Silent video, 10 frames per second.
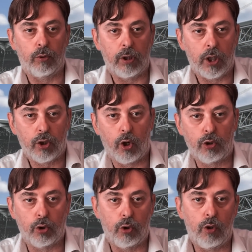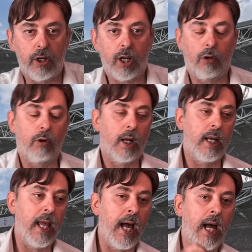di nascosto collina con
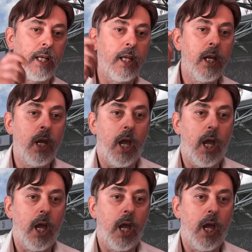Galliani